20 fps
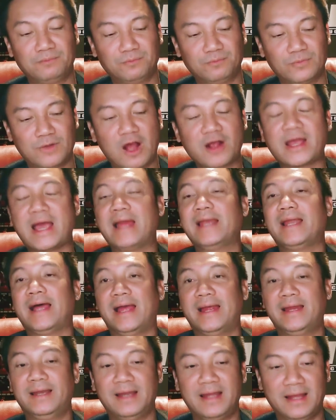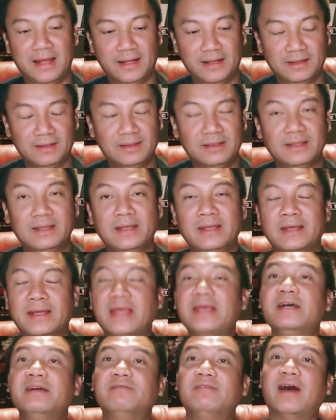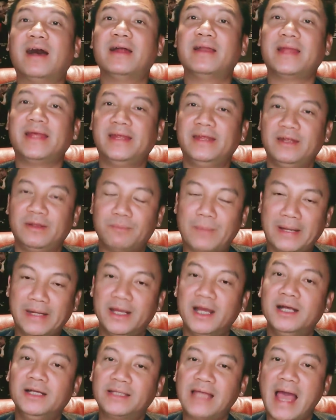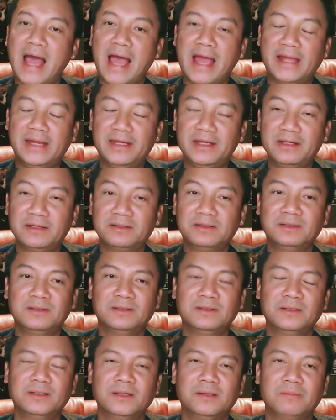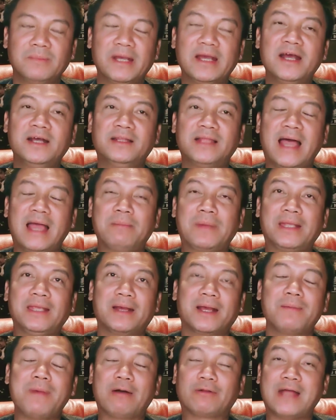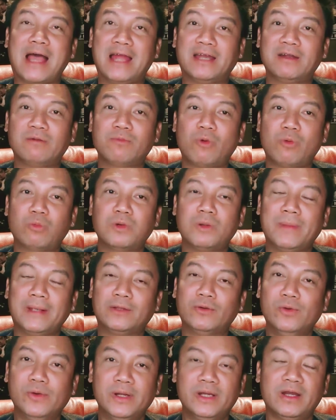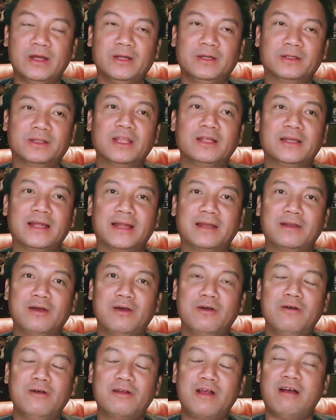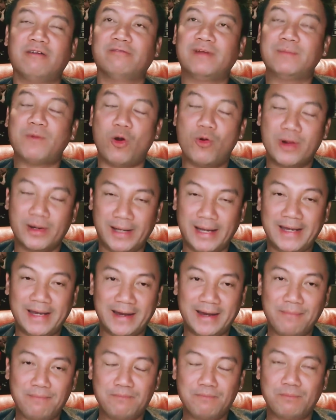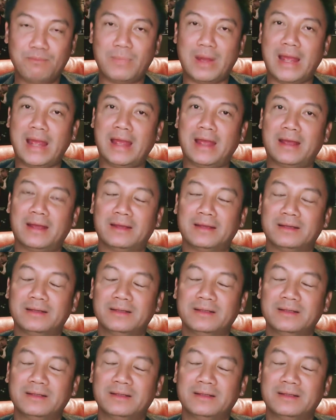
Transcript: họ kể lại là cái người vợ này bị hư thai đó bị hư thai mà giờ cái bào thai trong bụng nó bị thúi rồi tức là nó cần phải mổ lấy ra gấp mà